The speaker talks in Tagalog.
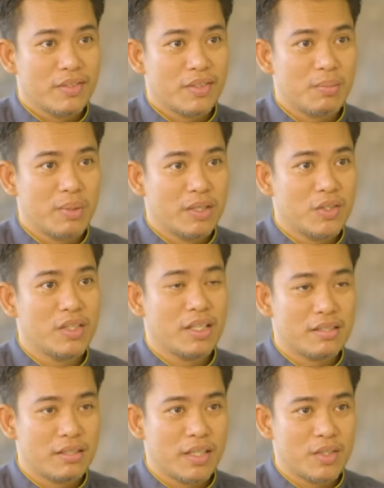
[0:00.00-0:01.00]
'Di ba? Doon
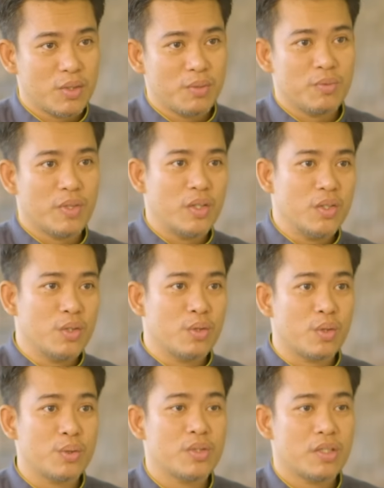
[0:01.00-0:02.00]
nag-start yung ano yung
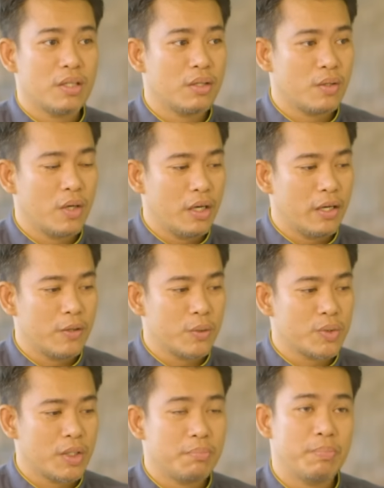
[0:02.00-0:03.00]
roasted uh,
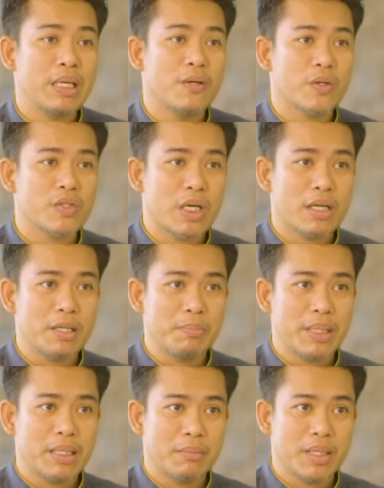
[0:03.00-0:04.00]
roasted pig or suckling
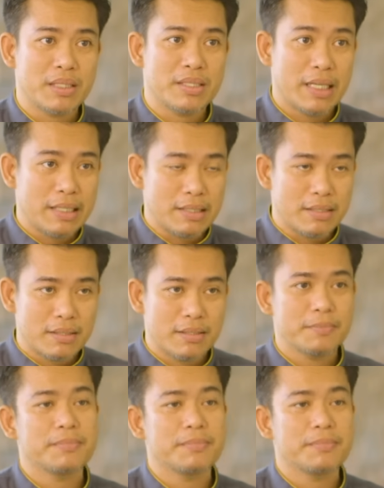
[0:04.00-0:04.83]
pig ng mga Chinese.